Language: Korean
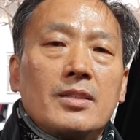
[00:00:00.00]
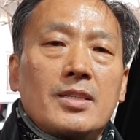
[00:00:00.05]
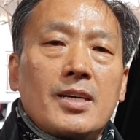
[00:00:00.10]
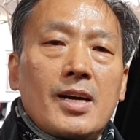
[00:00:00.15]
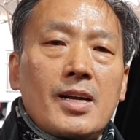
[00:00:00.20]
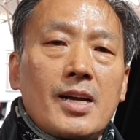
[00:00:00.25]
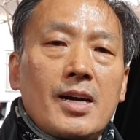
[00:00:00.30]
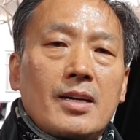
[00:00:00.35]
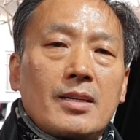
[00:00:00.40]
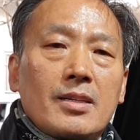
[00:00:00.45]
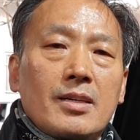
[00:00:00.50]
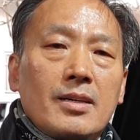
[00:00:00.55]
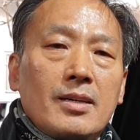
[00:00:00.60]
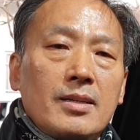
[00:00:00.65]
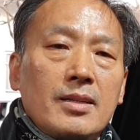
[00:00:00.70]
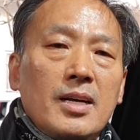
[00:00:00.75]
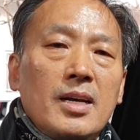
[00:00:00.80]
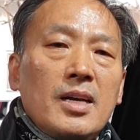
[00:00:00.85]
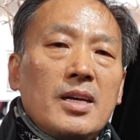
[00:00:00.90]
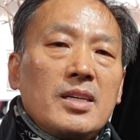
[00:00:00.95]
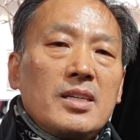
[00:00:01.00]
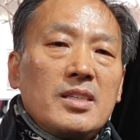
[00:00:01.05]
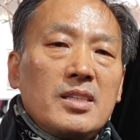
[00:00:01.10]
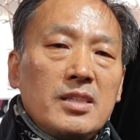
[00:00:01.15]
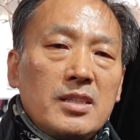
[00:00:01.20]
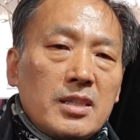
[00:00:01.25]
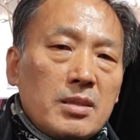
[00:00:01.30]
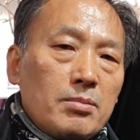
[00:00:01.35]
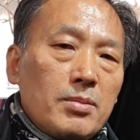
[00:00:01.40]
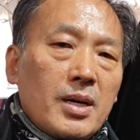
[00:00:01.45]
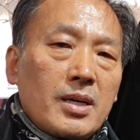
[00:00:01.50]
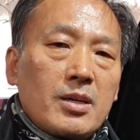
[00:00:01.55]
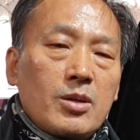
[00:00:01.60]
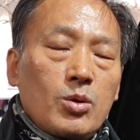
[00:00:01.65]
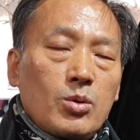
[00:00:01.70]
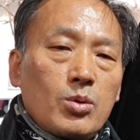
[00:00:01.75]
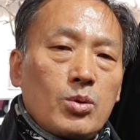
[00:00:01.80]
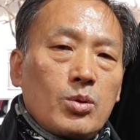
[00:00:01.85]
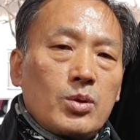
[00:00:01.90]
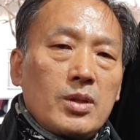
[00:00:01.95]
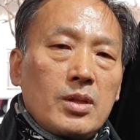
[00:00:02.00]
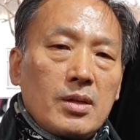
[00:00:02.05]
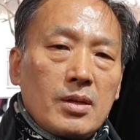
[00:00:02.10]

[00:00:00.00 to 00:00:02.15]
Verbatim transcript: 차량들은 20만 킬로도